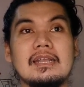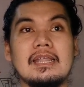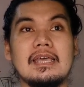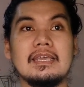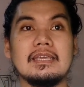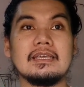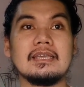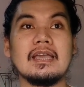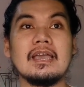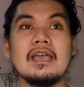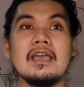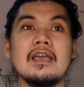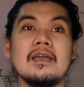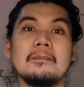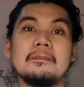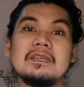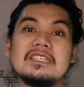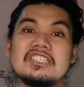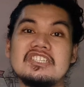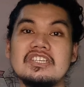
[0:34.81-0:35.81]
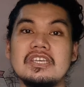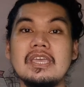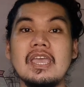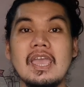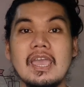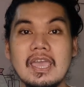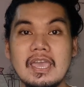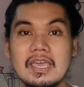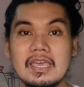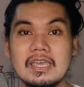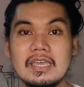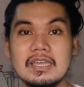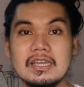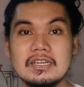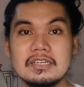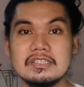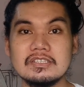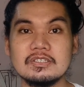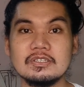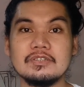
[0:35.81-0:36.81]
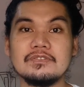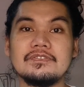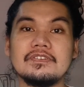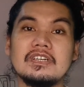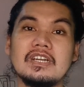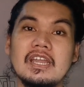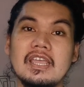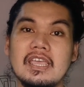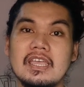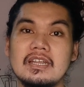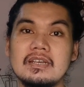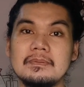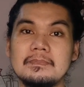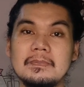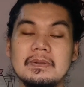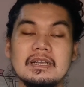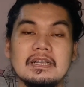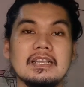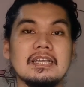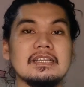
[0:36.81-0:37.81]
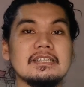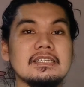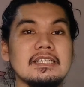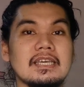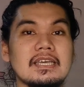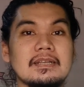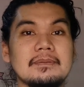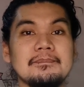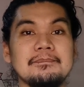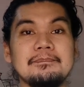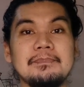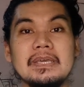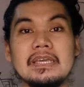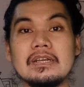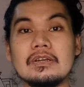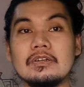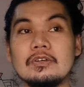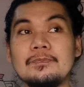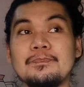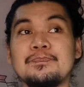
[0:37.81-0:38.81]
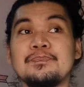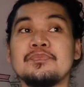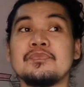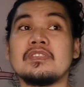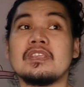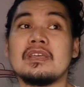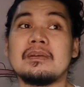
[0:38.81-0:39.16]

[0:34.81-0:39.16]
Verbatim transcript: like beachy hair, surfer hair, mga ganyan. Pero